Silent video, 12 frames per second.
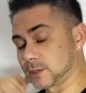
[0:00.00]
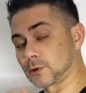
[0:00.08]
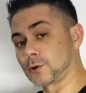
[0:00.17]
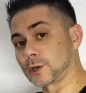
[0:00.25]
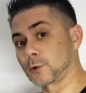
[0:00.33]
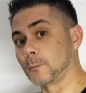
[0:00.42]

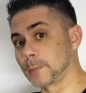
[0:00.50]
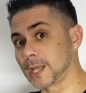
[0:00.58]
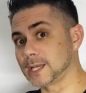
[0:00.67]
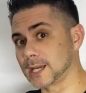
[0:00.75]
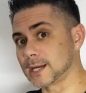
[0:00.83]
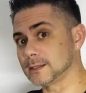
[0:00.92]
agora com
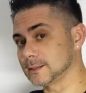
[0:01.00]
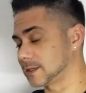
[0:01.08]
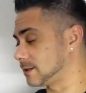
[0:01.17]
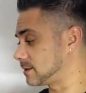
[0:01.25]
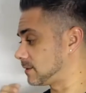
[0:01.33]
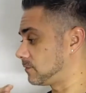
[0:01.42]
PLA, que
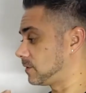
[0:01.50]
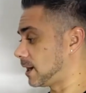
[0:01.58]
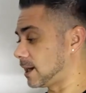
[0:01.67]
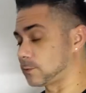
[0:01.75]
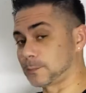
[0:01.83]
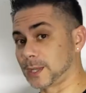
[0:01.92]
eles
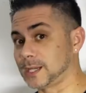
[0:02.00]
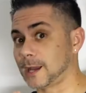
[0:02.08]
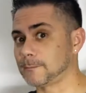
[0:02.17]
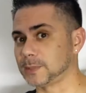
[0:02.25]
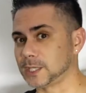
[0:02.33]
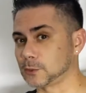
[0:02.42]
enviaram, um PLA
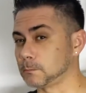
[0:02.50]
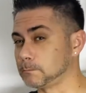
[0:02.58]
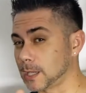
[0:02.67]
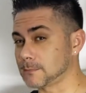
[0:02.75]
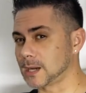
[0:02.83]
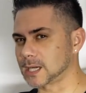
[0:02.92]
preto
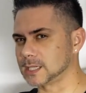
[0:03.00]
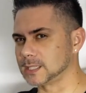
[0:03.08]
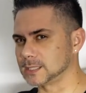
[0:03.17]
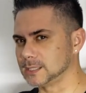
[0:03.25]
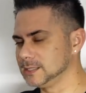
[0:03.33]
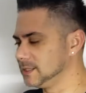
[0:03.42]
bem
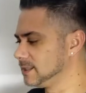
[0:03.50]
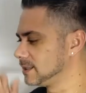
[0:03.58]
bacana,